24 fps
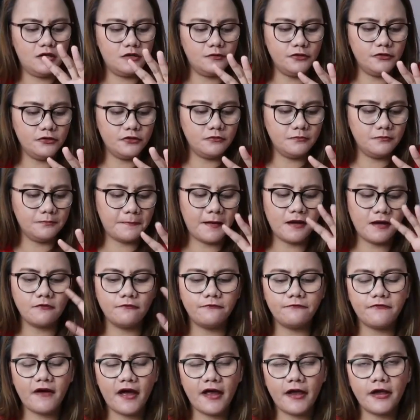Ayan yung
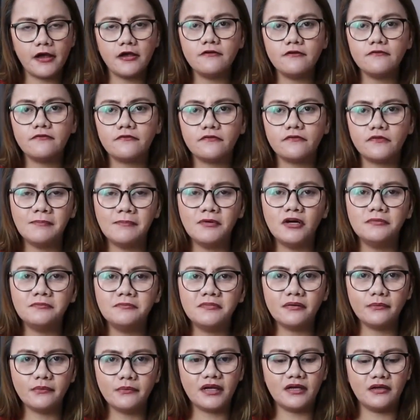pang 5. I'm on
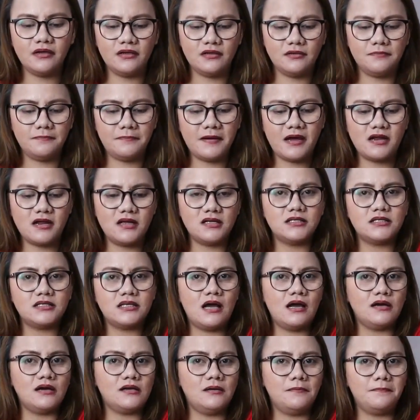my way para
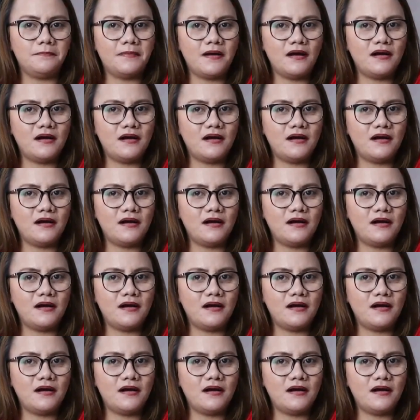sa aking